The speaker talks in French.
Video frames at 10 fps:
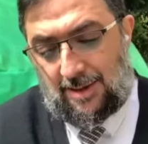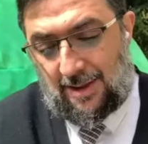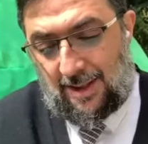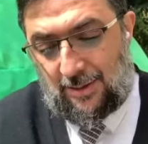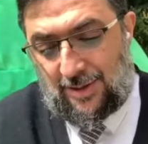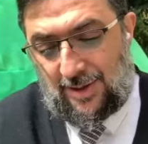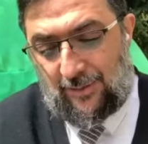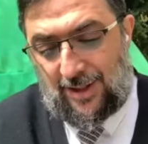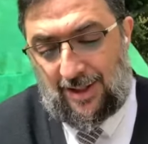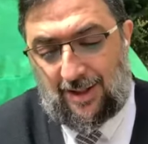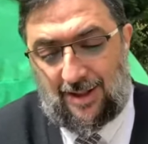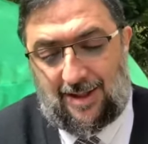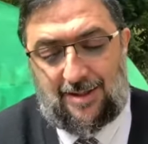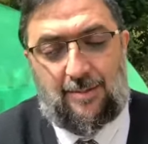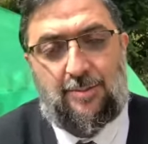qu'est-ce que ça veut dire
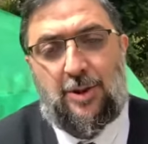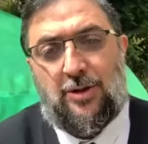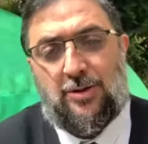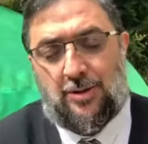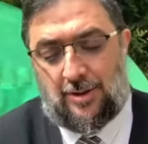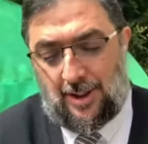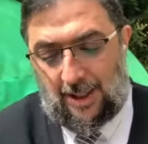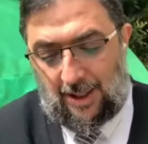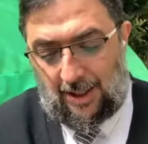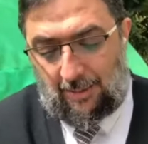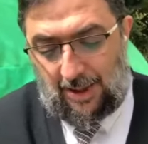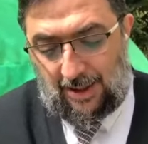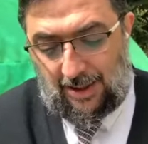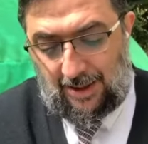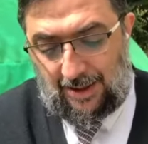les emporte Eh
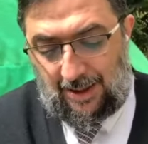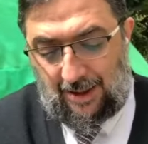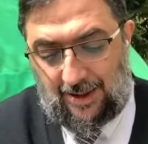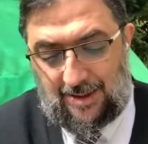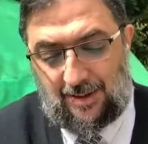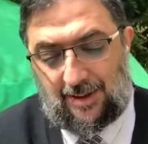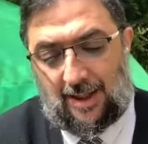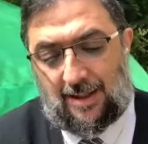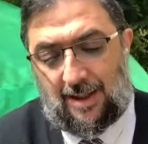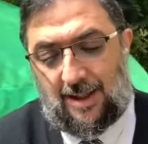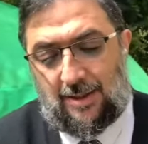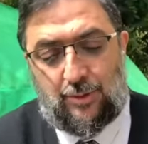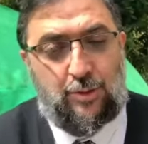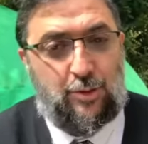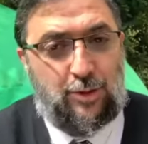ben, il les entraînera
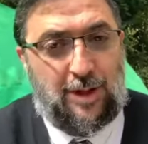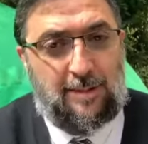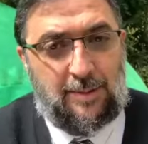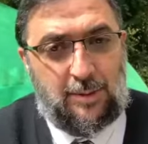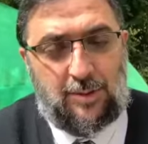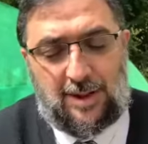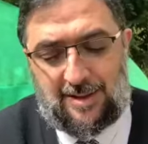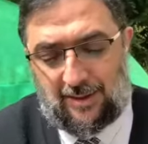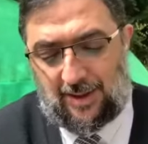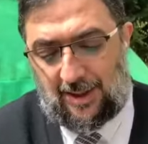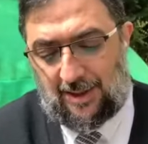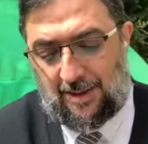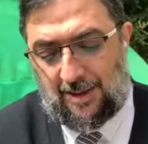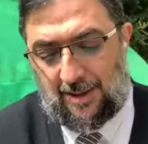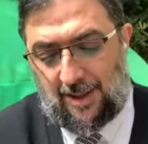de Gorem, donc les
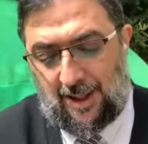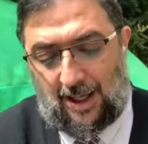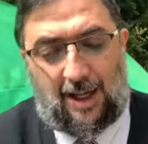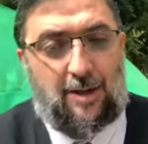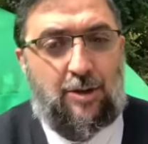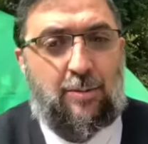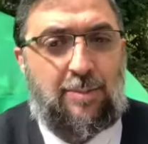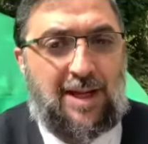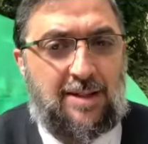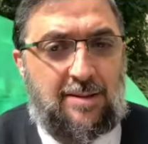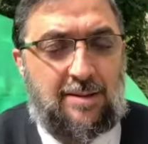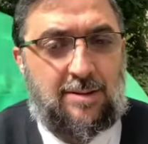entraîner à leur perte,